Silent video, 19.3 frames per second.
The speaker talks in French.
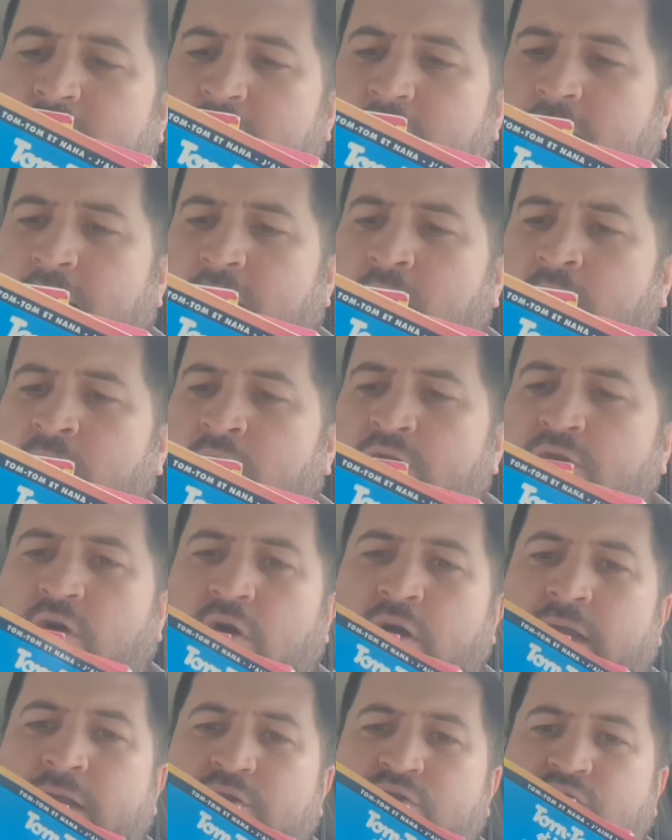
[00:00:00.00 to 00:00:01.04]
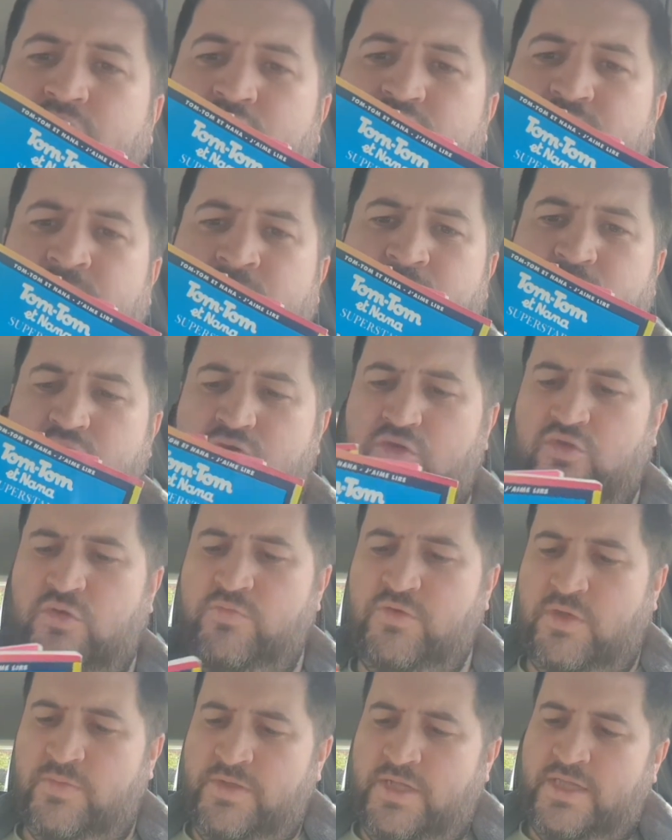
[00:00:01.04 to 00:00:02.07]
Il est en mode lecture en ce moment sur
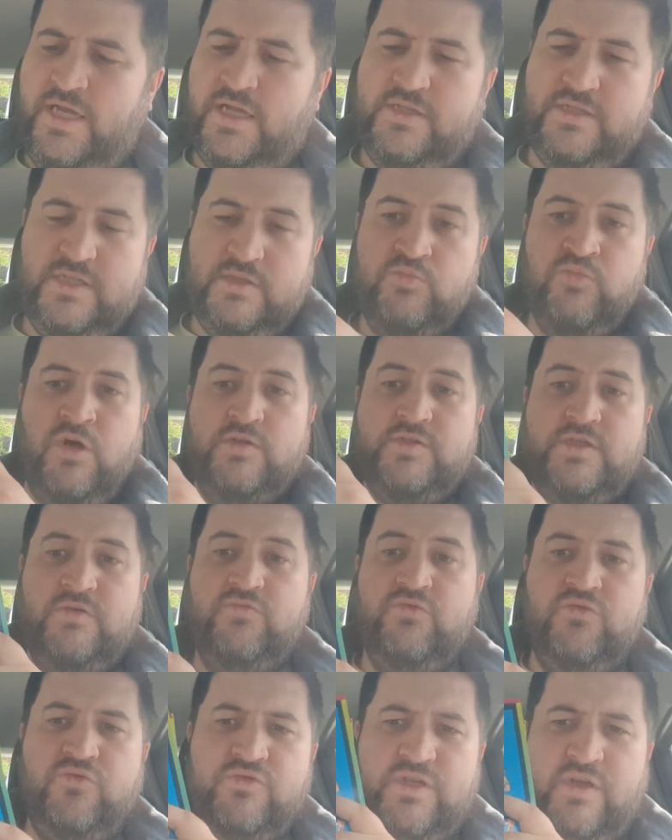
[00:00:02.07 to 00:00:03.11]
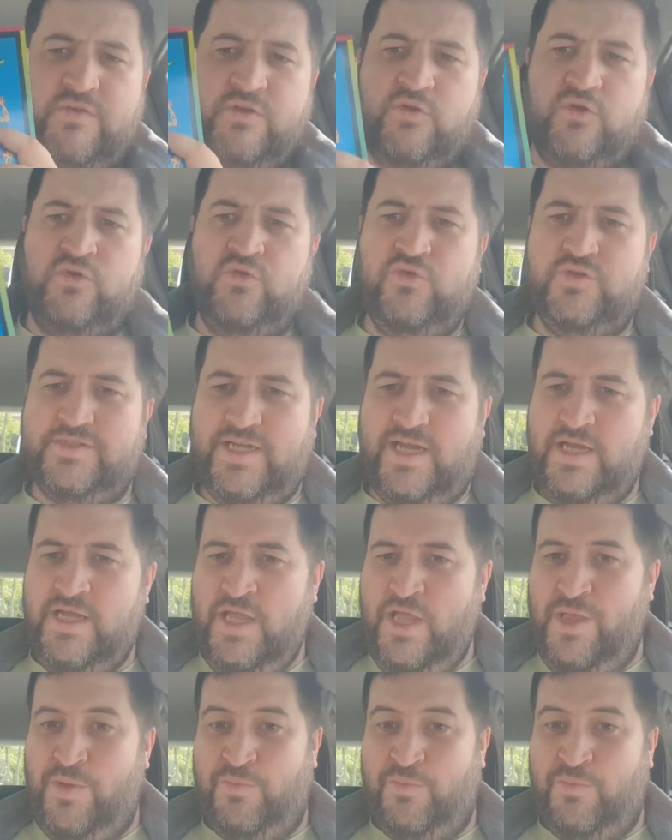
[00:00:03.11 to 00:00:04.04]
tom Tom Nana. Dites-moi si vous, vous avez connu ça.